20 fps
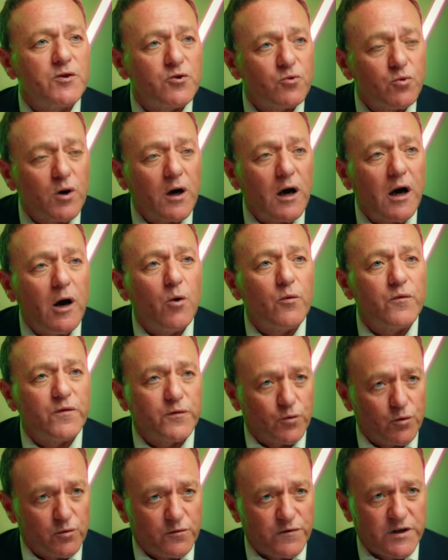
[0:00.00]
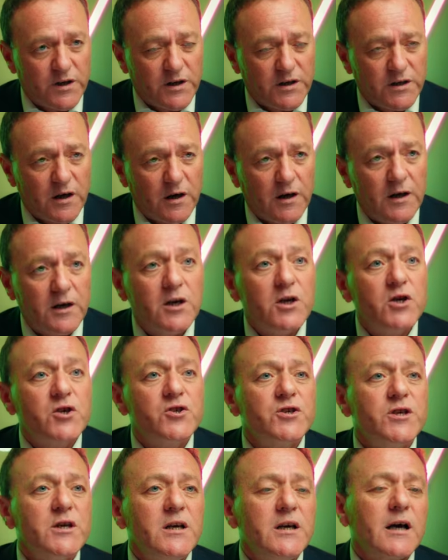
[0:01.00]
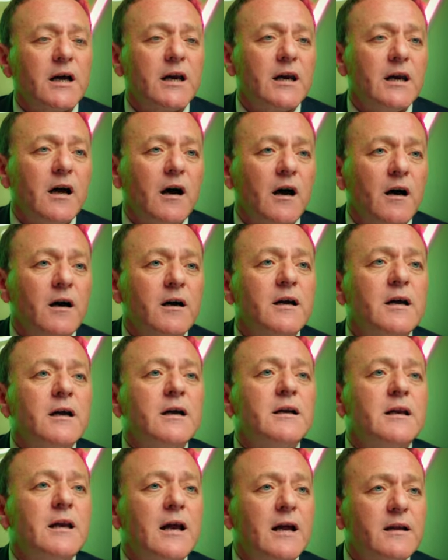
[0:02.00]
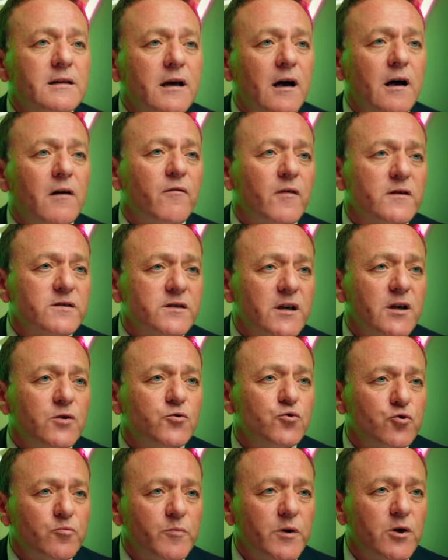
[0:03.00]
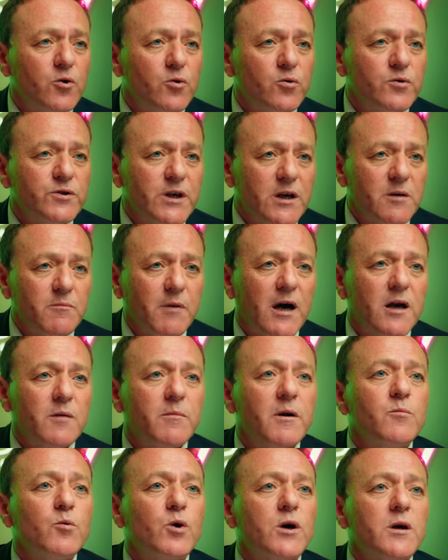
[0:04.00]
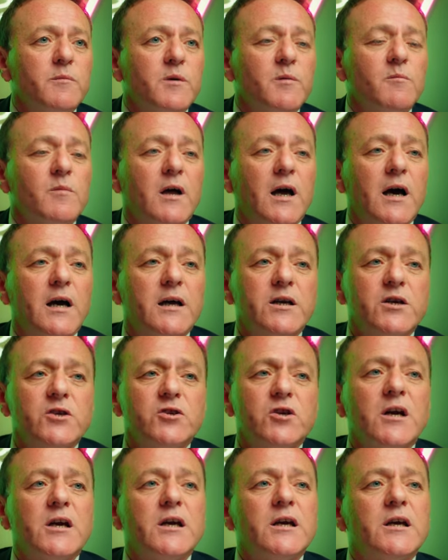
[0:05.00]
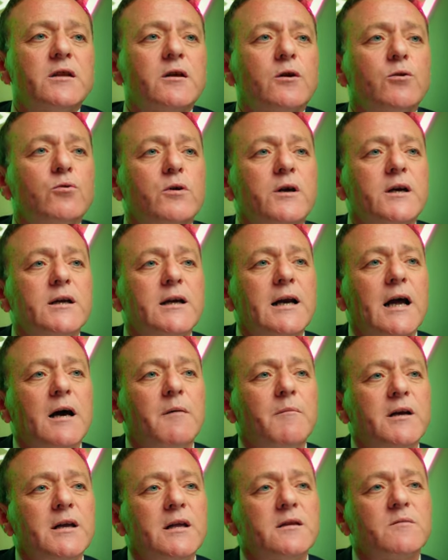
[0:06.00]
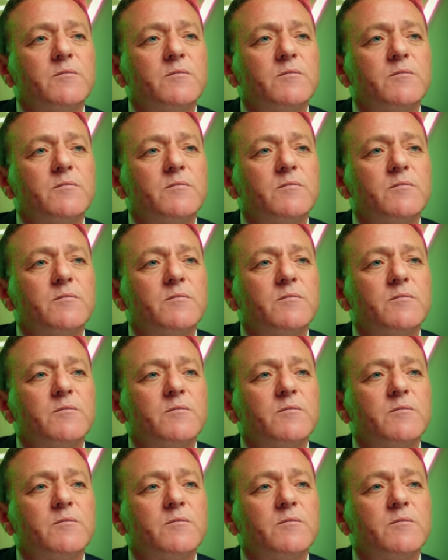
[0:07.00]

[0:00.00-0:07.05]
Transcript: بسرعه وفي ظروف جيده الشيء اللي خلى 3.2 مليون ديال المغاربه المقيمين بالخارج يدخلوا خلال عمليه